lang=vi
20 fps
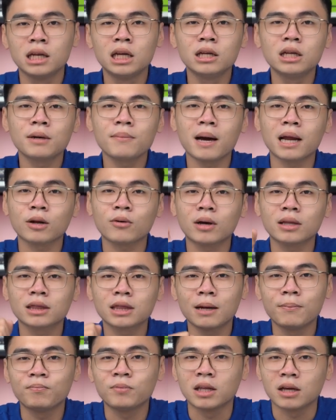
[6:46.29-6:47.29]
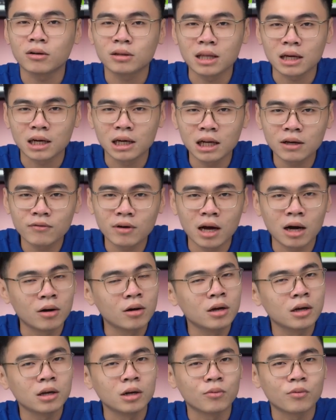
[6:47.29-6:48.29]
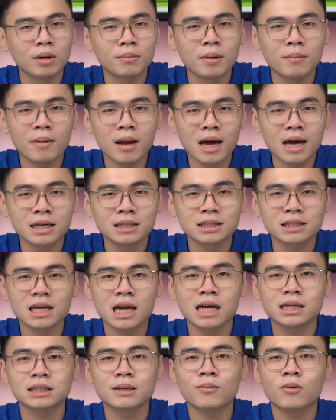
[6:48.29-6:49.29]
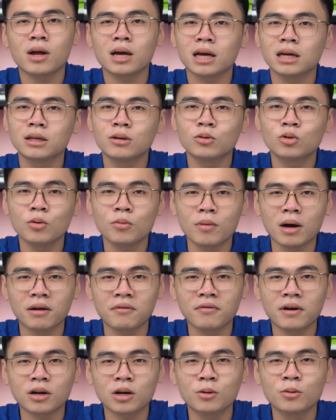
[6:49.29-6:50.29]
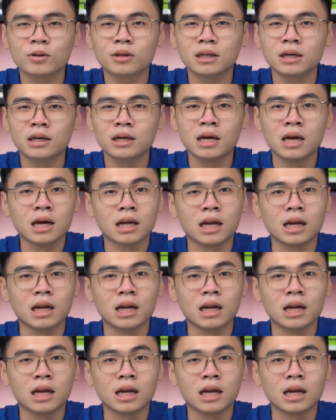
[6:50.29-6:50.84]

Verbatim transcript: Nếu như bạn quan tâm thì có thể click vào. Đừng quên bấm like, share, subscribe kênh YouTube và An Phát Computer